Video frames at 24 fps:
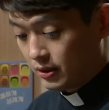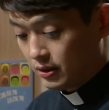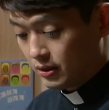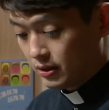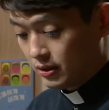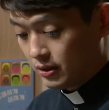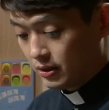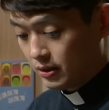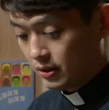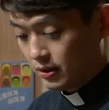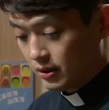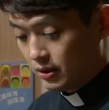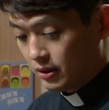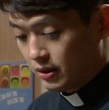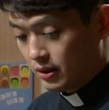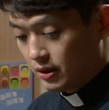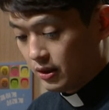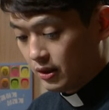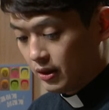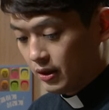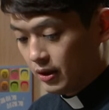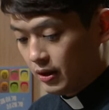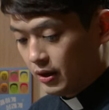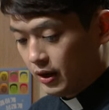
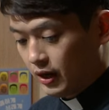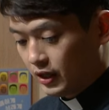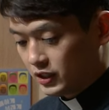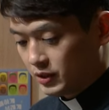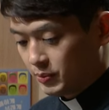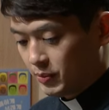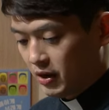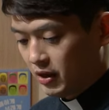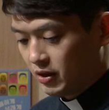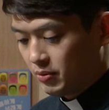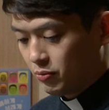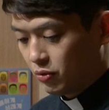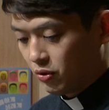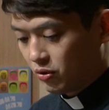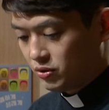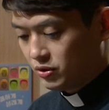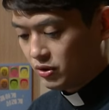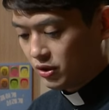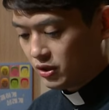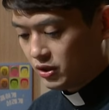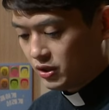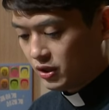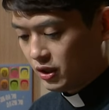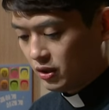하지만
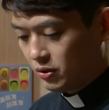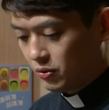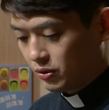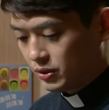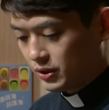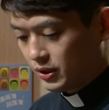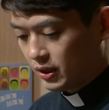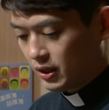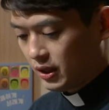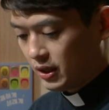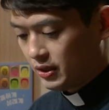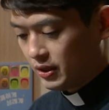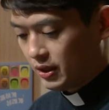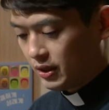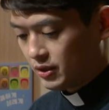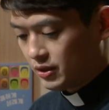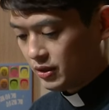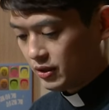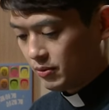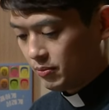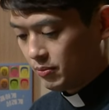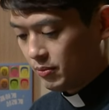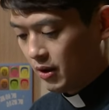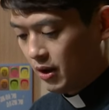목적지에 도착할
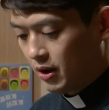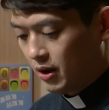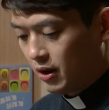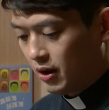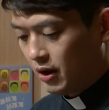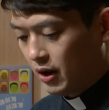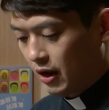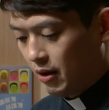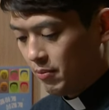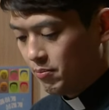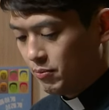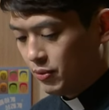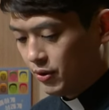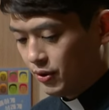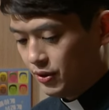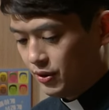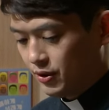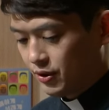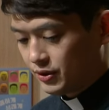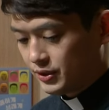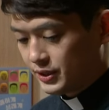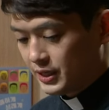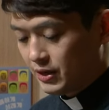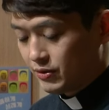때쯤 한 번
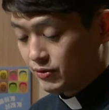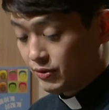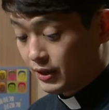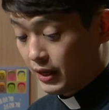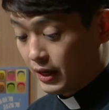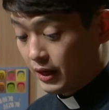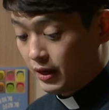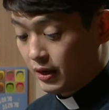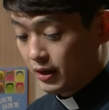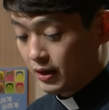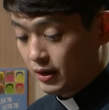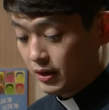더 싸운다.